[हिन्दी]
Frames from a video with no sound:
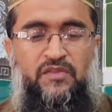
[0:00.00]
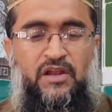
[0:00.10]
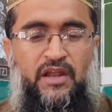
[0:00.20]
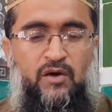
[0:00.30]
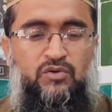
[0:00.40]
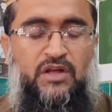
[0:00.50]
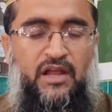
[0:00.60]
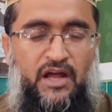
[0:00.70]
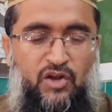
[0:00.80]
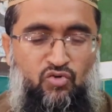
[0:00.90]
रदी
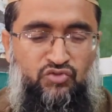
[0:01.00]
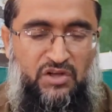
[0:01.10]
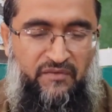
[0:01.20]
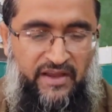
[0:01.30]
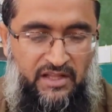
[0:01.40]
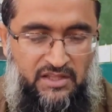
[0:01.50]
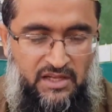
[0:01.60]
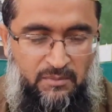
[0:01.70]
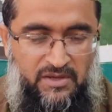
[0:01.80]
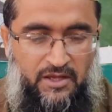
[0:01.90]
अल्लाह तु से रिवायत है
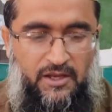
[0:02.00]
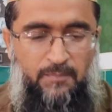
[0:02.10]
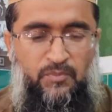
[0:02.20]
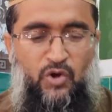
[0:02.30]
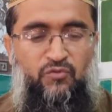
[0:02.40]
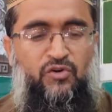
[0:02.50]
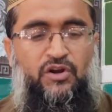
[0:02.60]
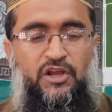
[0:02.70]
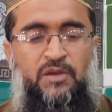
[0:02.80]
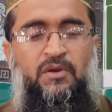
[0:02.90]
नबी करीम
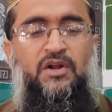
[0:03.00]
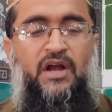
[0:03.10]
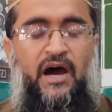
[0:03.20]
रऊफ़ुलरहीम